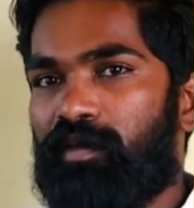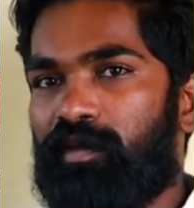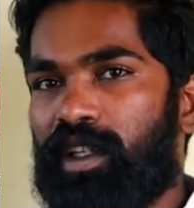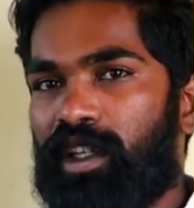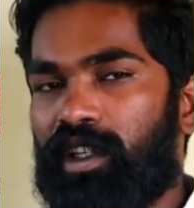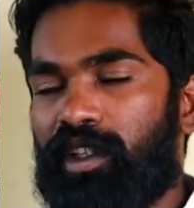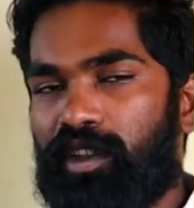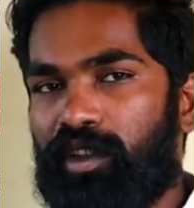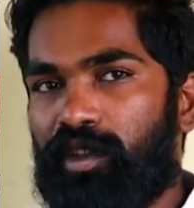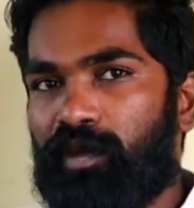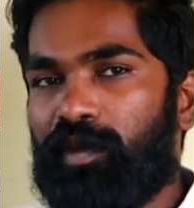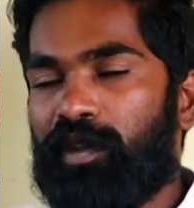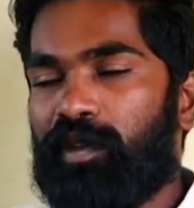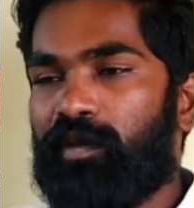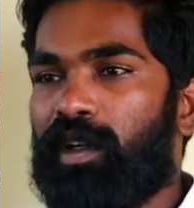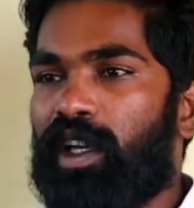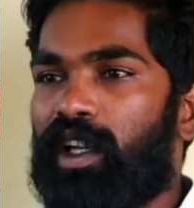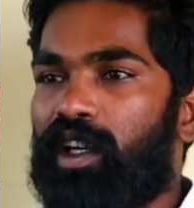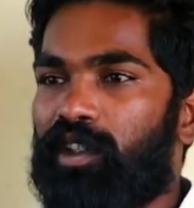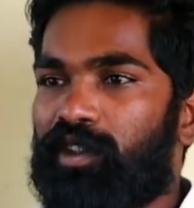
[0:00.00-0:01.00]
మా హిందూపూర్
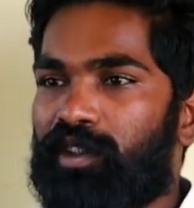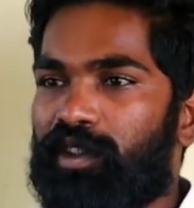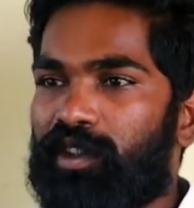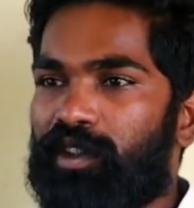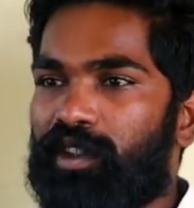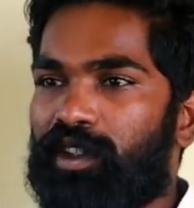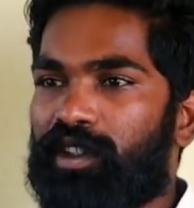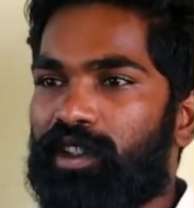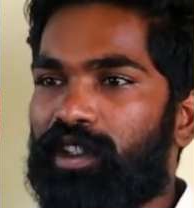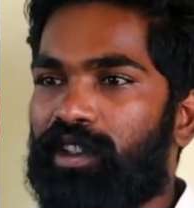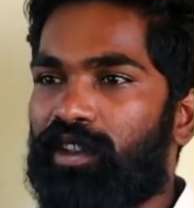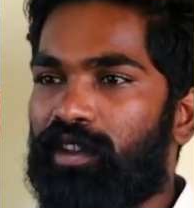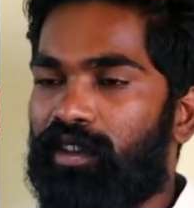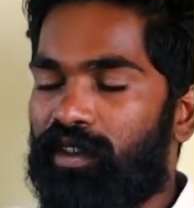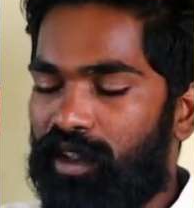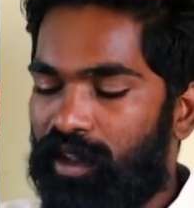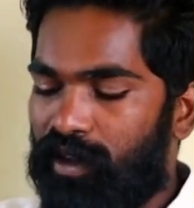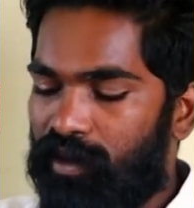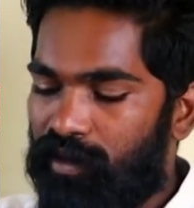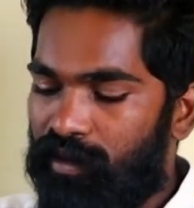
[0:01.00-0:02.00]
బార్ అసోసియేషన్లో
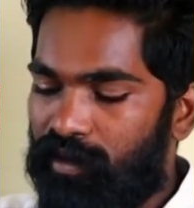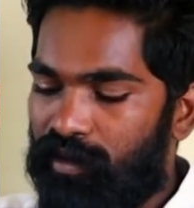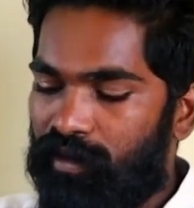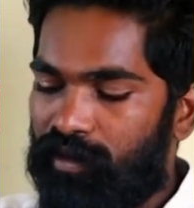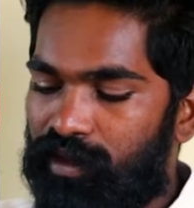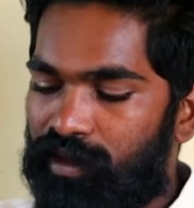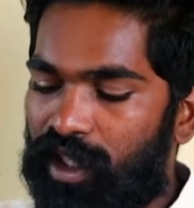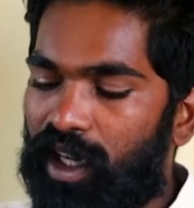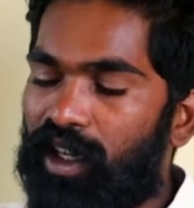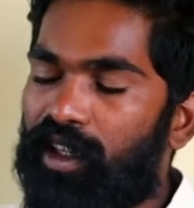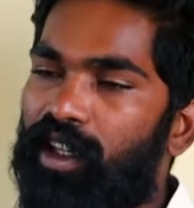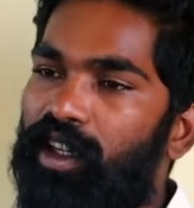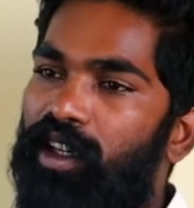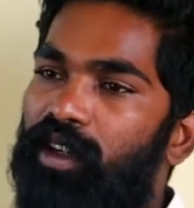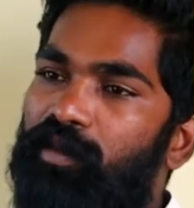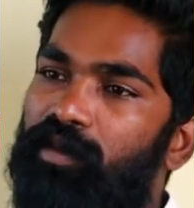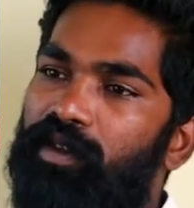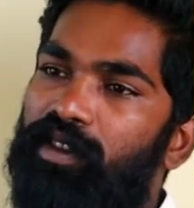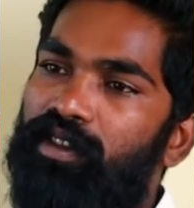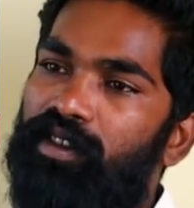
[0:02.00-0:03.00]
నేను జాయిన్
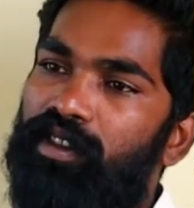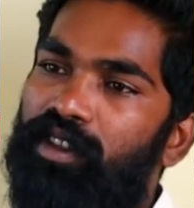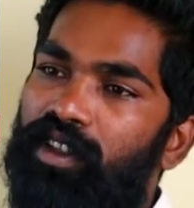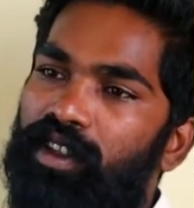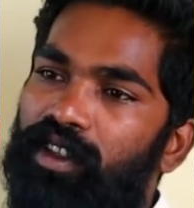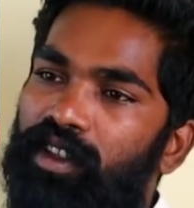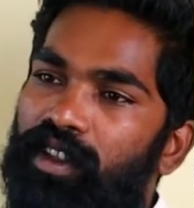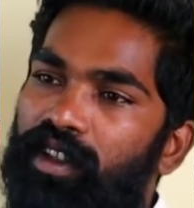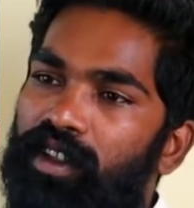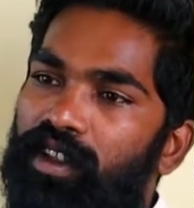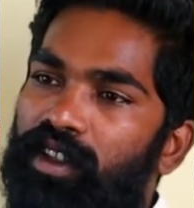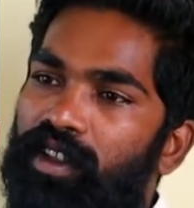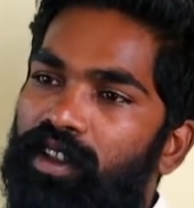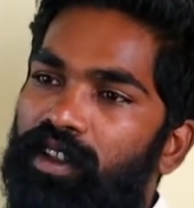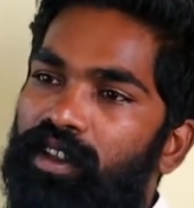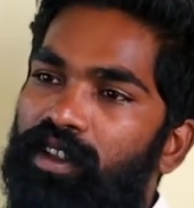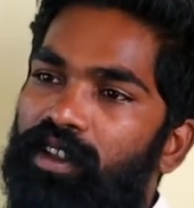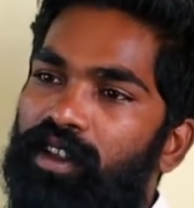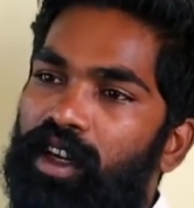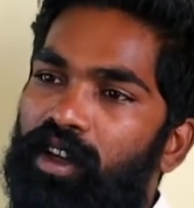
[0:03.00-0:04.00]
అయినప్పుడు
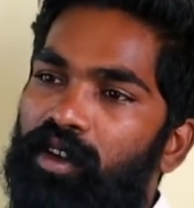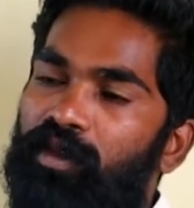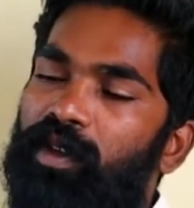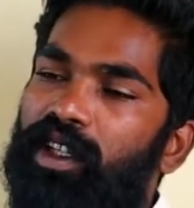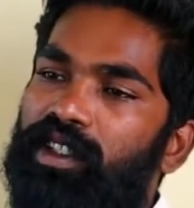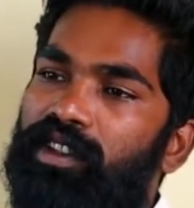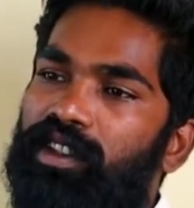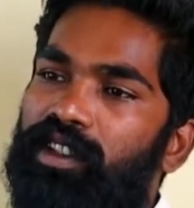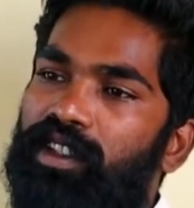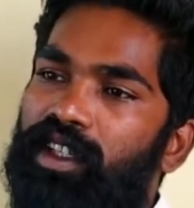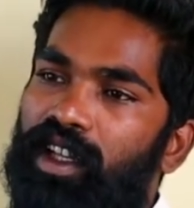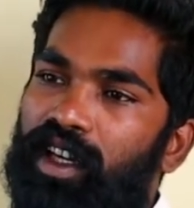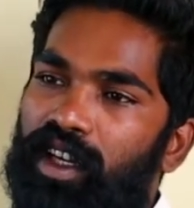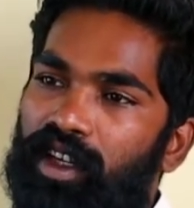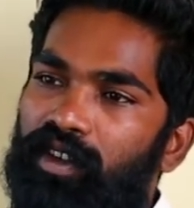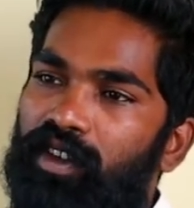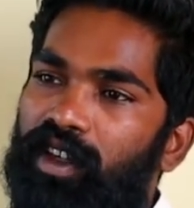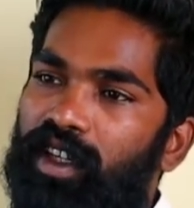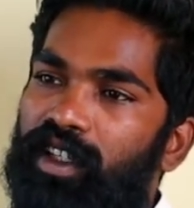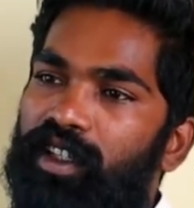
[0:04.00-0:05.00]
నన్ను మా సీనియర్
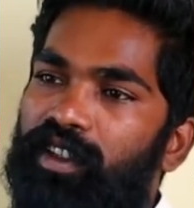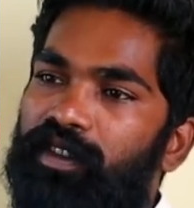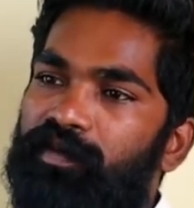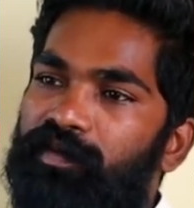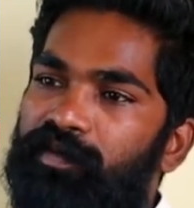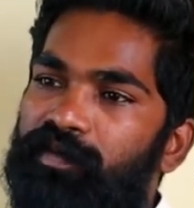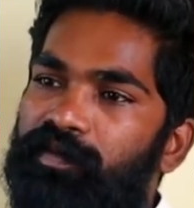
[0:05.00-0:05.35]
అడ్వకేట్